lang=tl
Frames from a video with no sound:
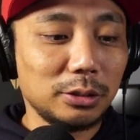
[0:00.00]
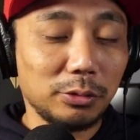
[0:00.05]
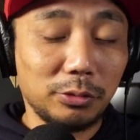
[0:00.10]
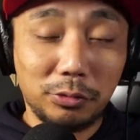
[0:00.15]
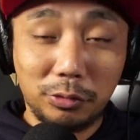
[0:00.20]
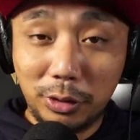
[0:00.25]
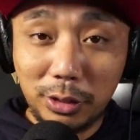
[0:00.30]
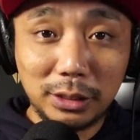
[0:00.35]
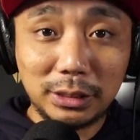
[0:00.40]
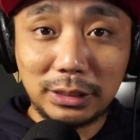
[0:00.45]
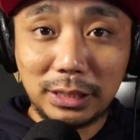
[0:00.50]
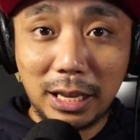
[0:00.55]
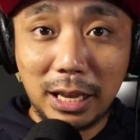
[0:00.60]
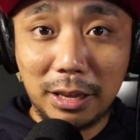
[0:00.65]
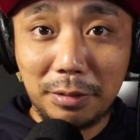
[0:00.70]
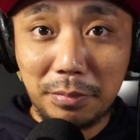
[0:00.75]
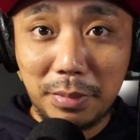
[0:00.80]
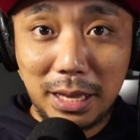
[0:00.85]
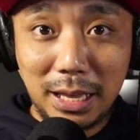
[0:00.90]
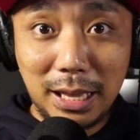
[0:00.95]
yung first
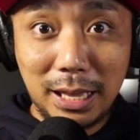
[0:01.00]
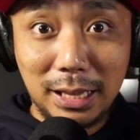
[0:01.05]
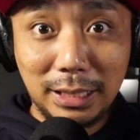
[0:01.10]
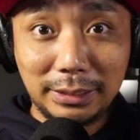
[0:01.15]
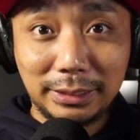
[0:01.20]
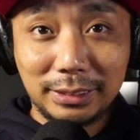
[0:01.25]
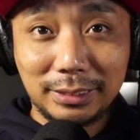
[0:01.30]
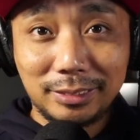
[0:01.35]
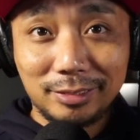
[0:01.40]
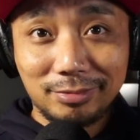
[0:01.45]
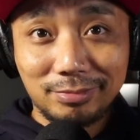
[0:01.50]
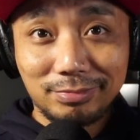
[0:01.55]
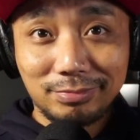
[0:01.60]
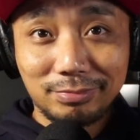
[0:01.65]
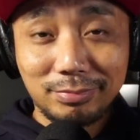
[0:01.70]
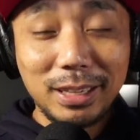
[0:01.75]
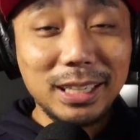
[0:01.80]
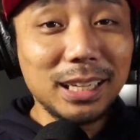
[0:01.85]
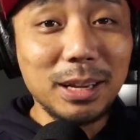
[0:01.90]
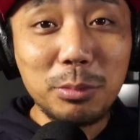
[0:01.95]
time is
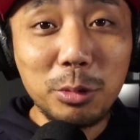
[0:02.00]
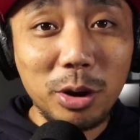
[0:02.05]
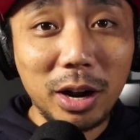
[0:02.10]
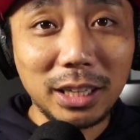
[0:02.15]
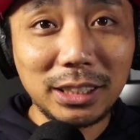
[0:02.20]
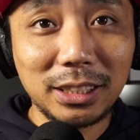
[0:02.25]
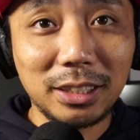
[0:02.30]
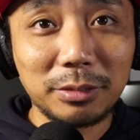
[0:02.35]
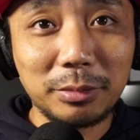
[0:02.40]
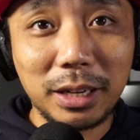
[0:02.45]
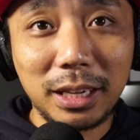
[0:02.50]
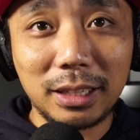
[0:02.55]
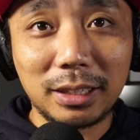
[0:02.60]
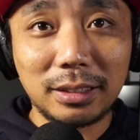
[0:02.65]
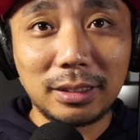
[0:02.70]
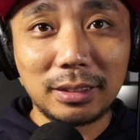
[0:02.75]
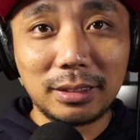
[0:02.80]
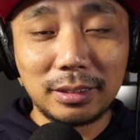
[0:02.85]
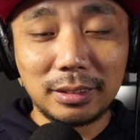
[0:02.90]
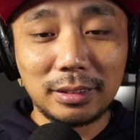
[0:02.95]
may kamukha siyang
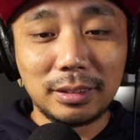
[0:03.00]
mic.